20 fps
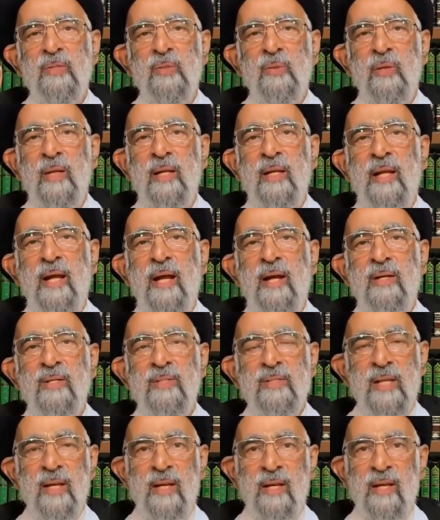رسول الله
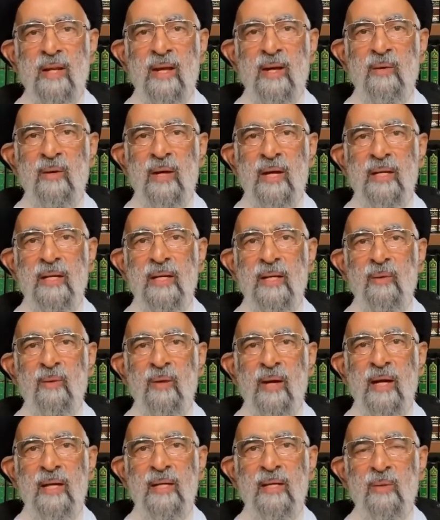صلى الله عليه
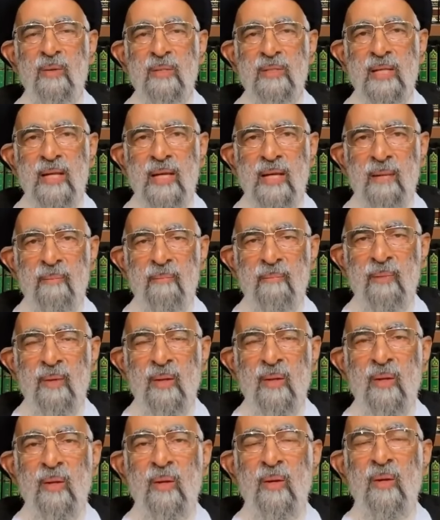وآله وسلم
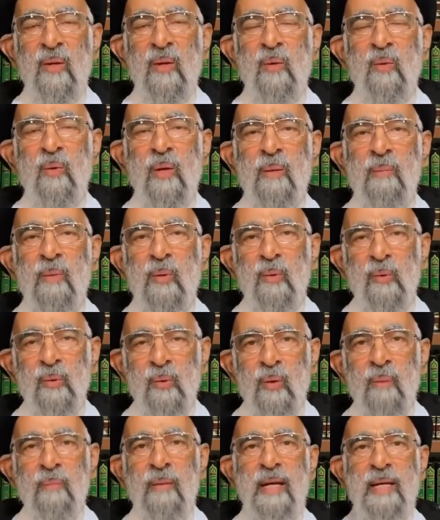
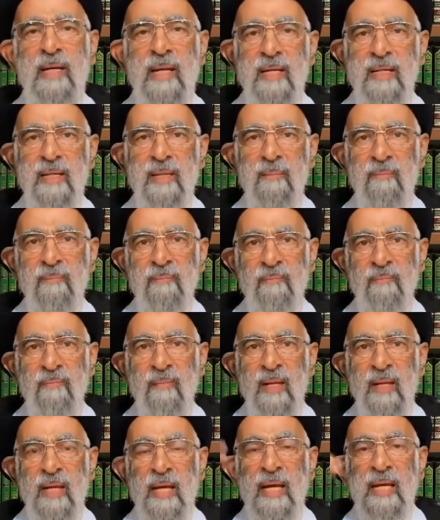والموضوع ما يلي
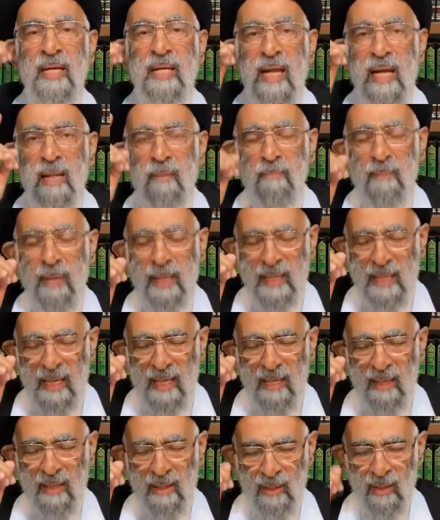إن ربك
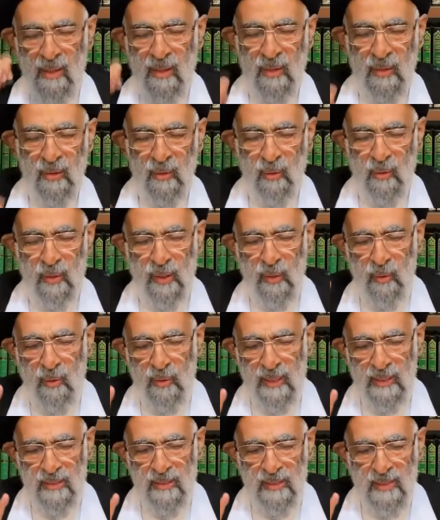
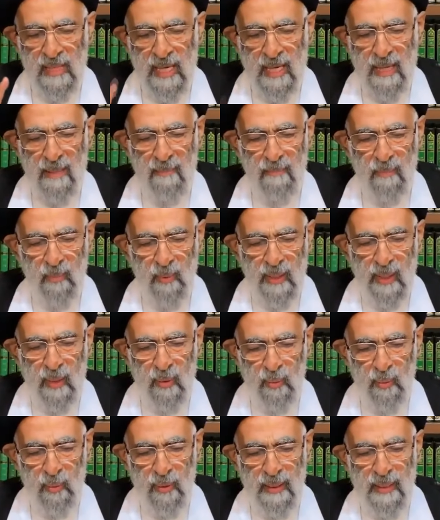يقرئك السلام
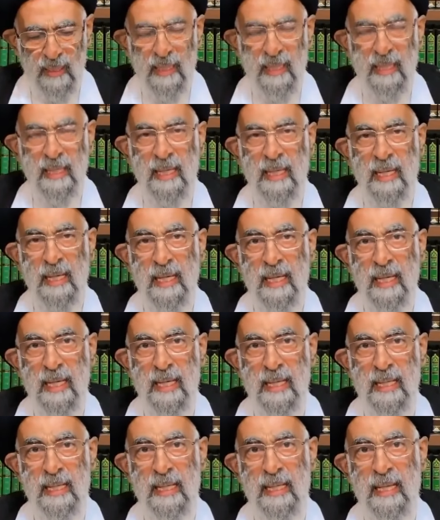ويقول
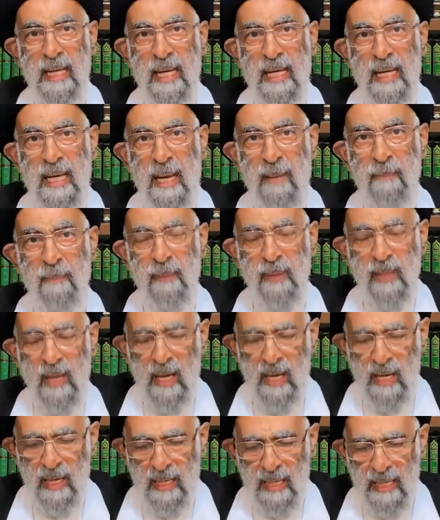إن
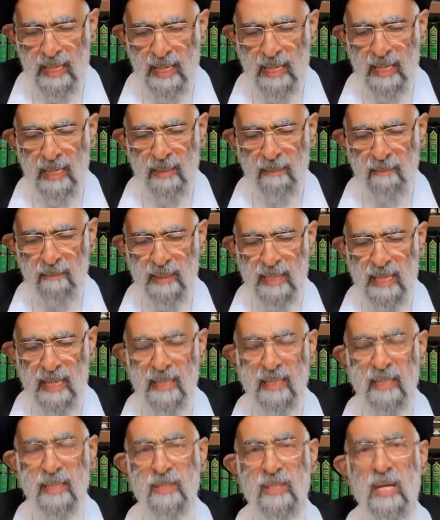الأبكار من
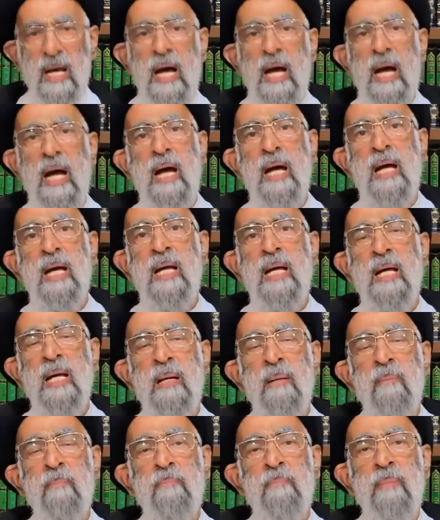النساء
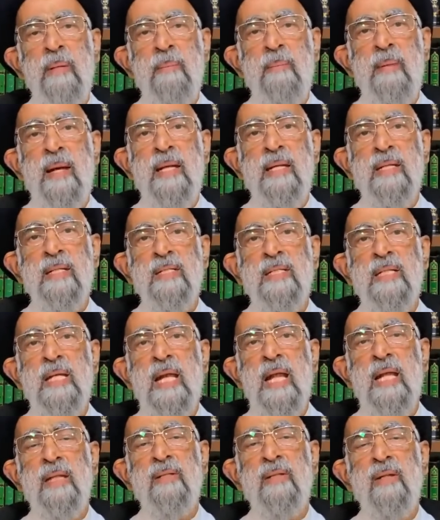
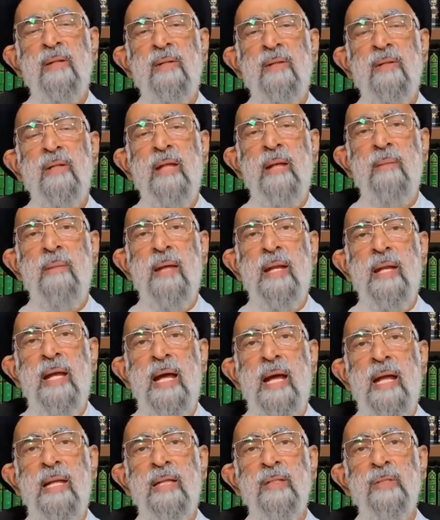بمنزلة الثمر
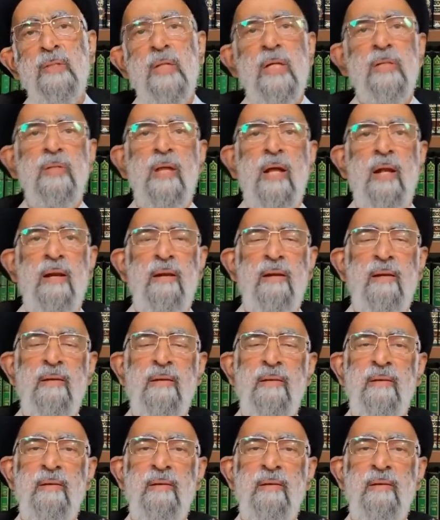على الشجرة